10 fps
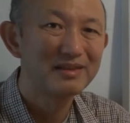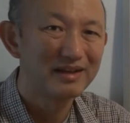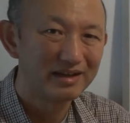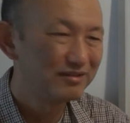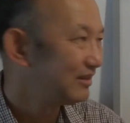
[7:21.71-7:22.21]

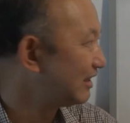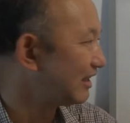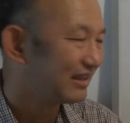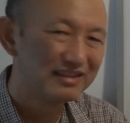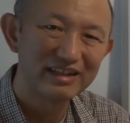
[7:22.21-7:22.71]
歩い
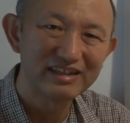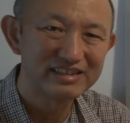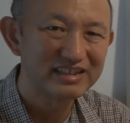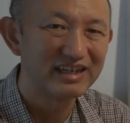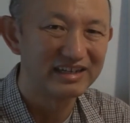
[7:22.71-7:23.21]
て7
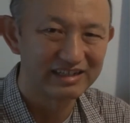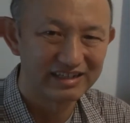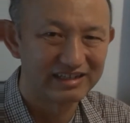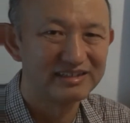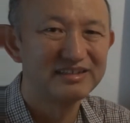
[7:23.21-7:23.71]
時間
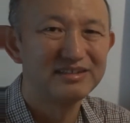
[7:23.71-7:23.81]
か